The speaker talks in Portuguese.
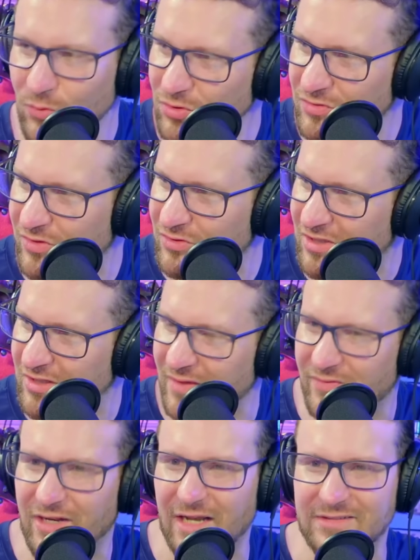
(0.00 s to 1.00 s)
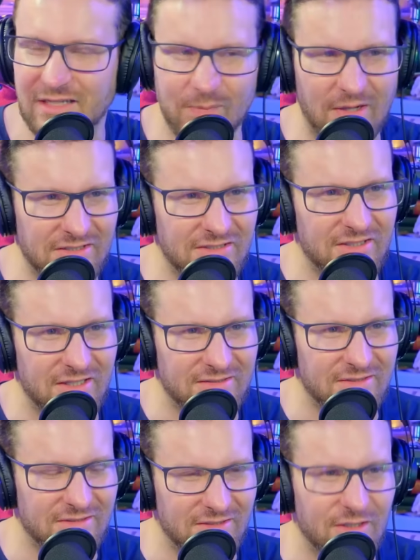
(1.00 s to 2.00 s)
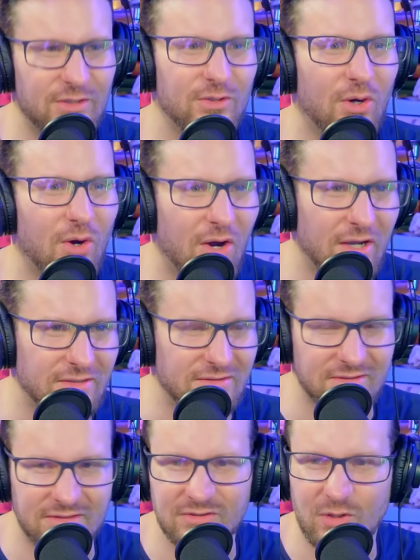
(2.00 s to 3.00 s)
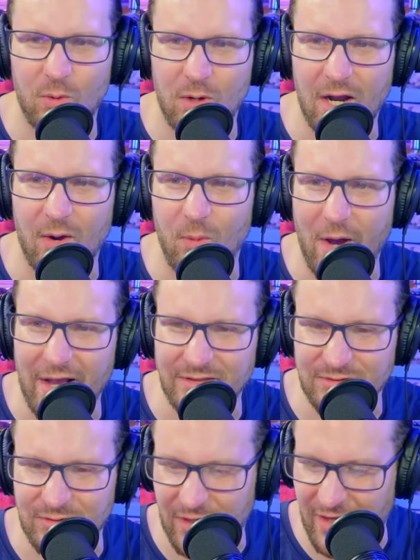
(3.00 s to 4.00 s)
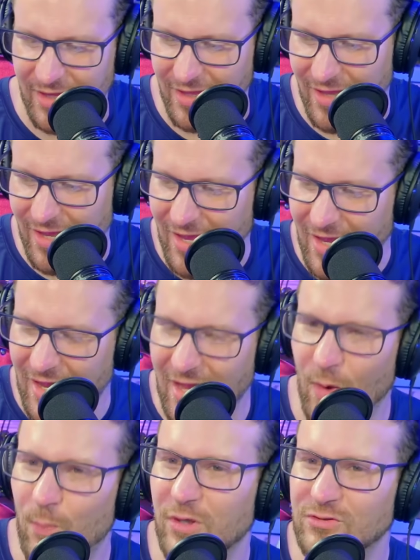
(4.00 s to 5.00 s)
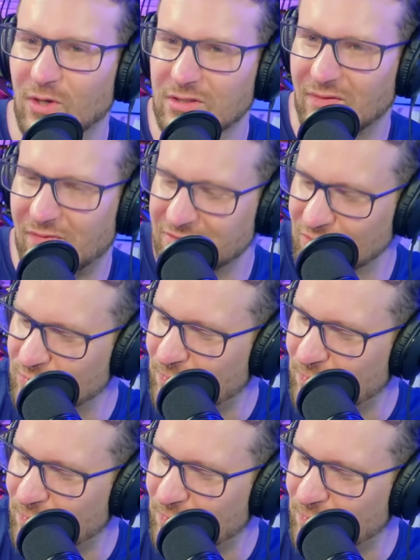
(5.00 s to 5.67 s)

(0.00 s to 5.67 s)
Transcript: dos vídeos que tem viralizado bastante nesses TikToks, nesses uhum. kawais, não sei o quê, é o pessoal que está fazendo os